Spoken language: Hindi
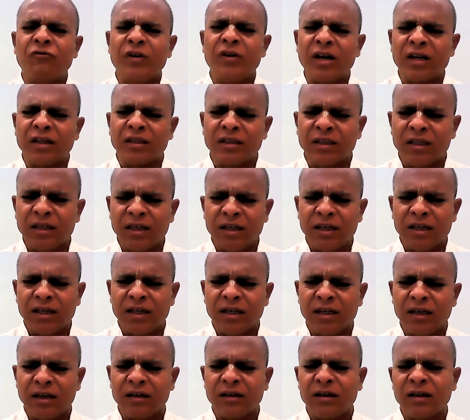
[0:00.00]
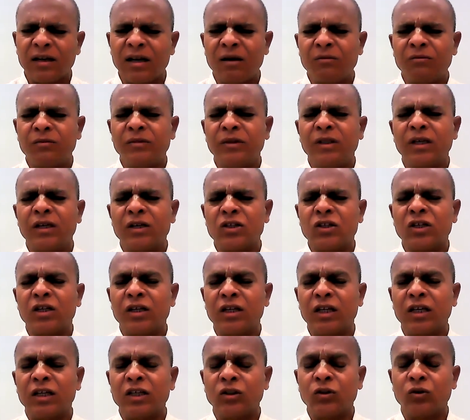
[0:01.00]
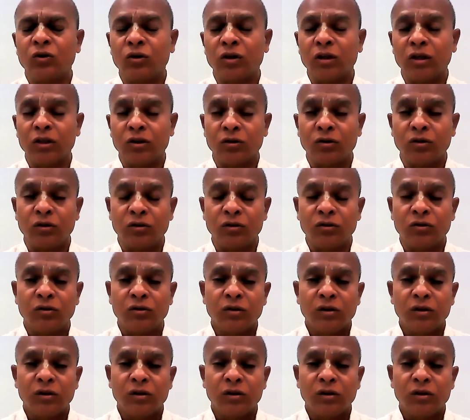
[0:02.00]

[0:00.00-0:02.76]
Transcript: व्यर्थ है अगर आप दर्शन नहीं दोगे तो